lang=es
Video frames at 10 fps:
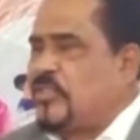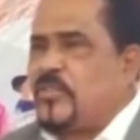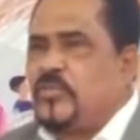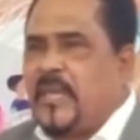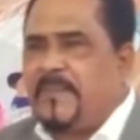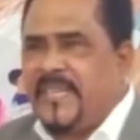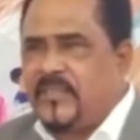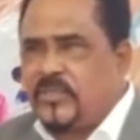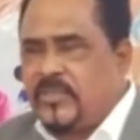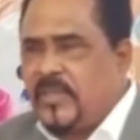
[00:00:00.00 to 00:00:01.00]
a los
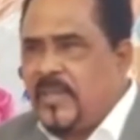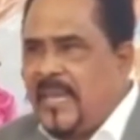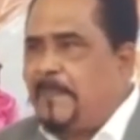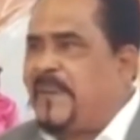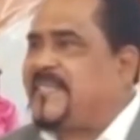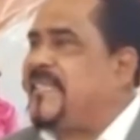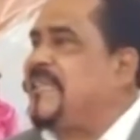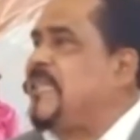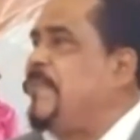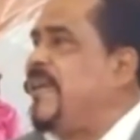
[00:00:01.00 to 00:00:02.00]
ayuntamientos. El
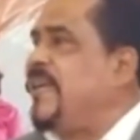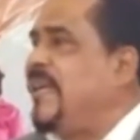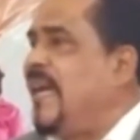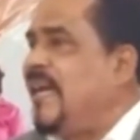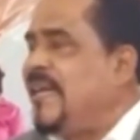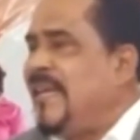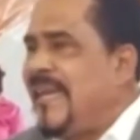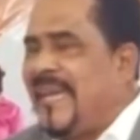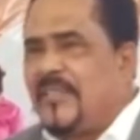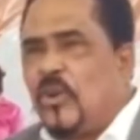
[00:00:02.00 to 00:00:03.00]
presidente Mejía
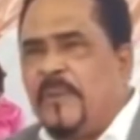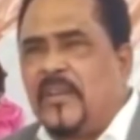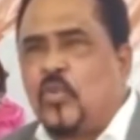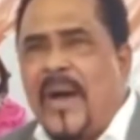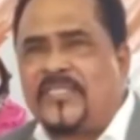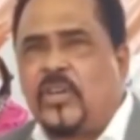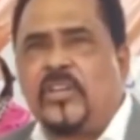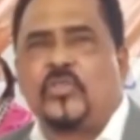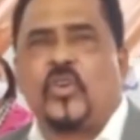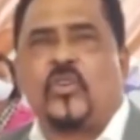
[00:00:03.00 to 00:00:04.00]
en el
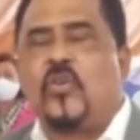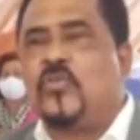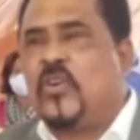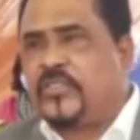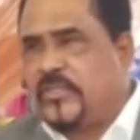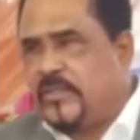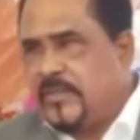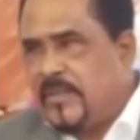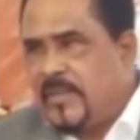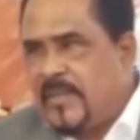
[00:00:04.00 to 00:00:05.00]
2004 le otorgó un 8%
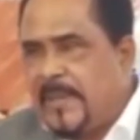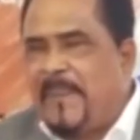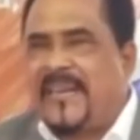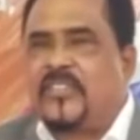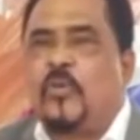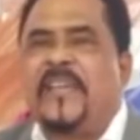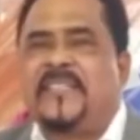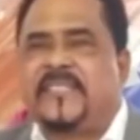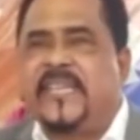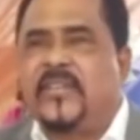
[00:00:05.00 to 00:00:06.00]
y para el
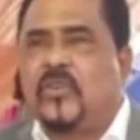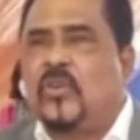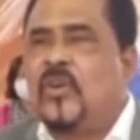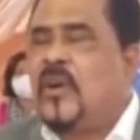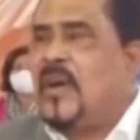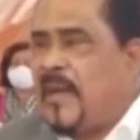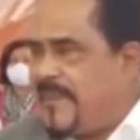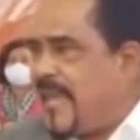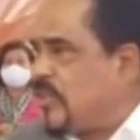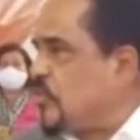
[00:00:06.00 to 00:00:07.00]
2005
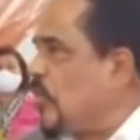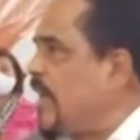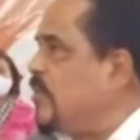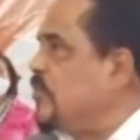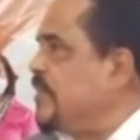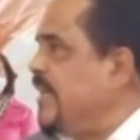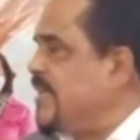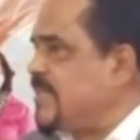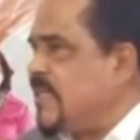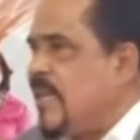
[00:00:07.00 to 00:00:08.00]
había que otorgarle un
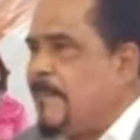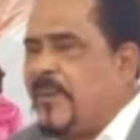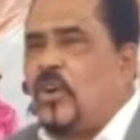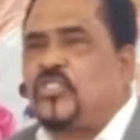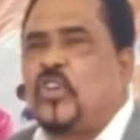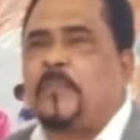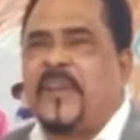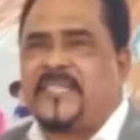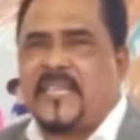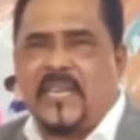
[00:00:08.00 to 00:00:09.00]
10%. Pero oh
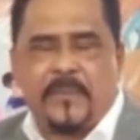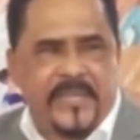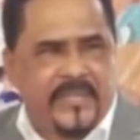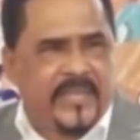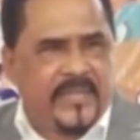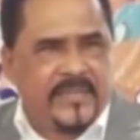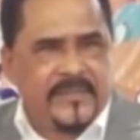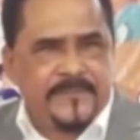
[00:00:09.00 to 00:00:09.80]
sorpresa de la vida,